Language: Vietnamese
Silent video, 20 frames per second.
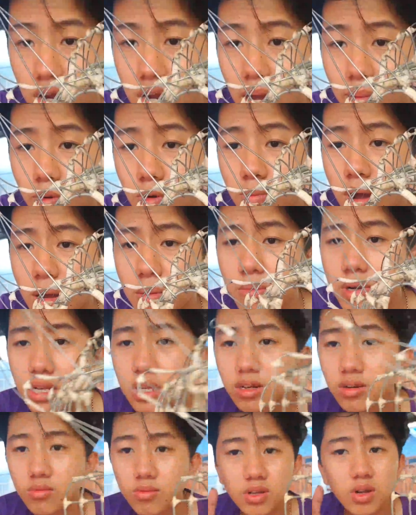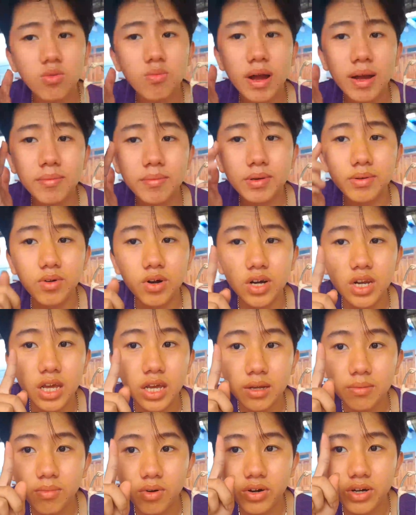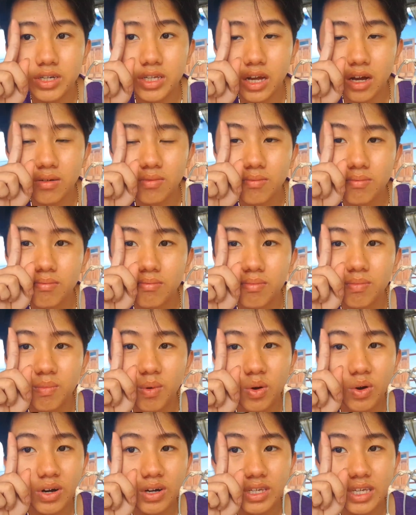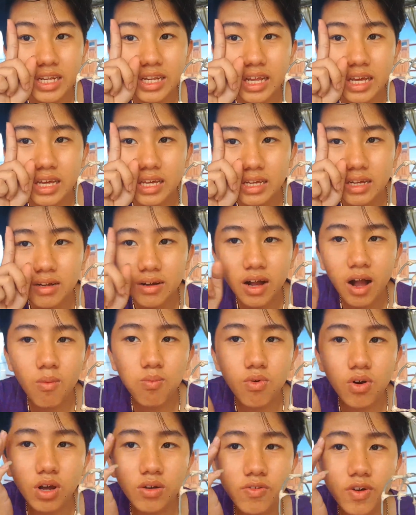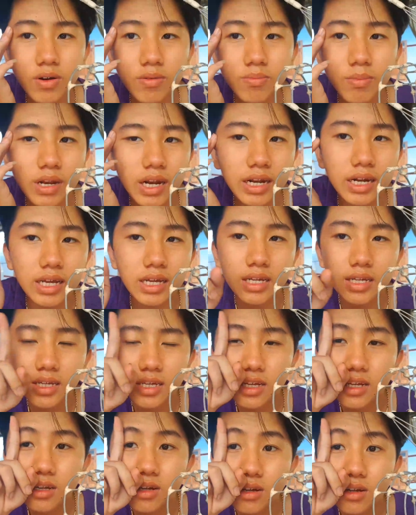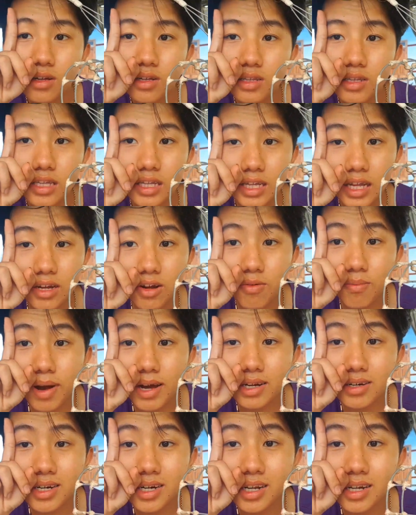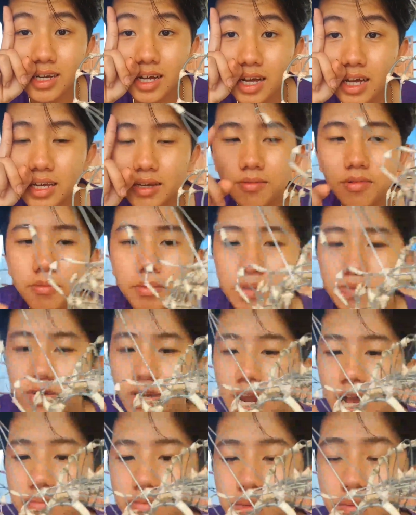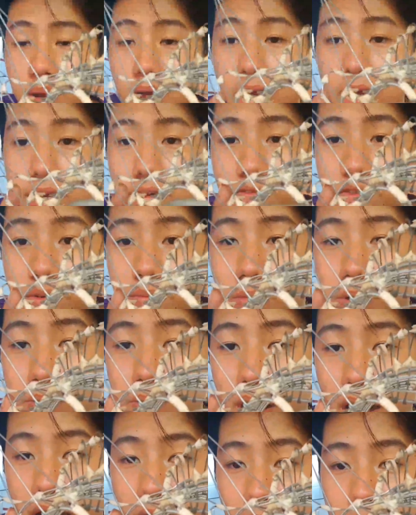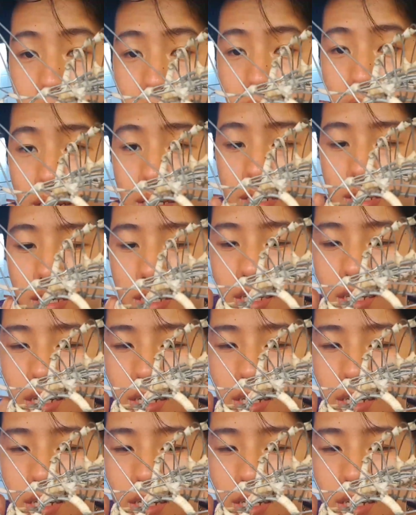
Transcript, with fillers: Làm con mắt mình với con mắt mọi người đi, mọi người thấy không? Mọi người nhìn đi, không có cái phần bên này đi. Thì thấy con mắt nó rất là kỳ, mà mình phải làm thêm hai cái phần bên má, mắt nữa